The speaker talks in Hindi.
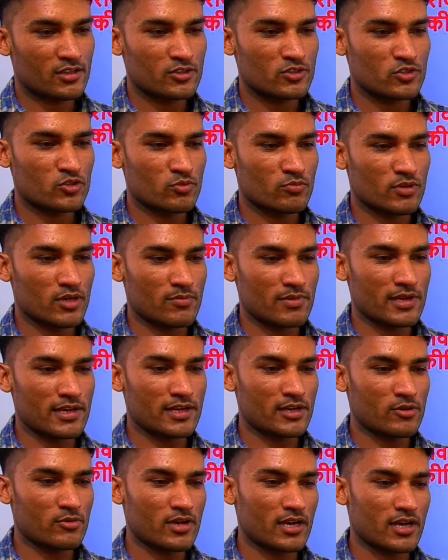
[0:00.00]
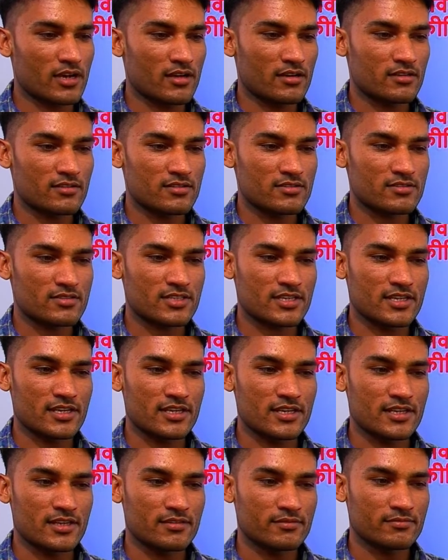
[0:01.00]
जुमरमल रणवा सी
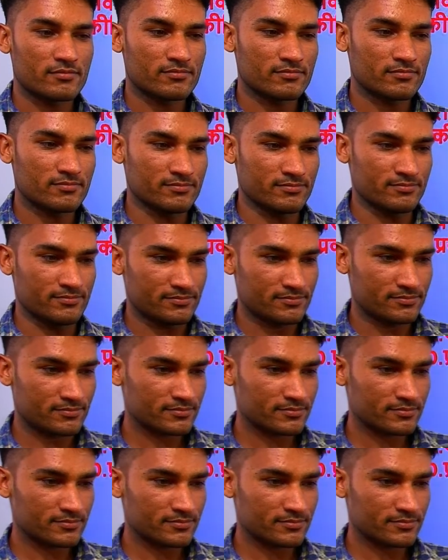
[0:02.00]
हाँ